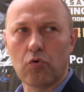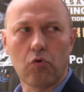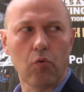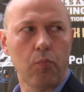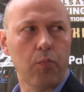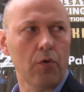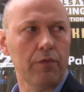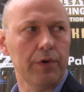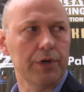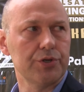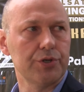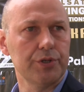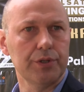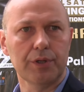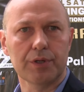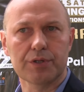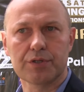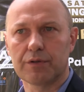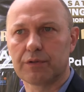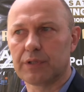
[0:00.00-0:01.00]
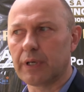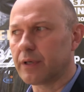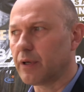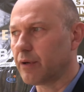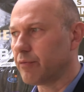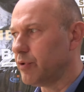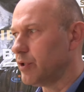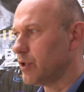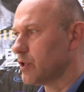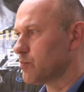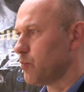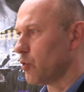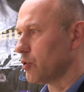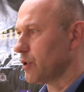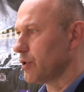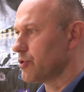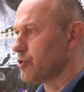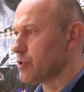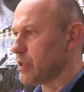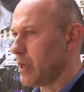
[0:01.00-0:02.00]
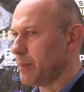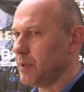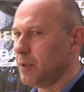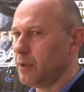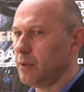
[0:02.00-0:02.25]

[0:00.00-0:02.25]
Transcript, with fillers: kupować innych, tak jak w innych sportach czasami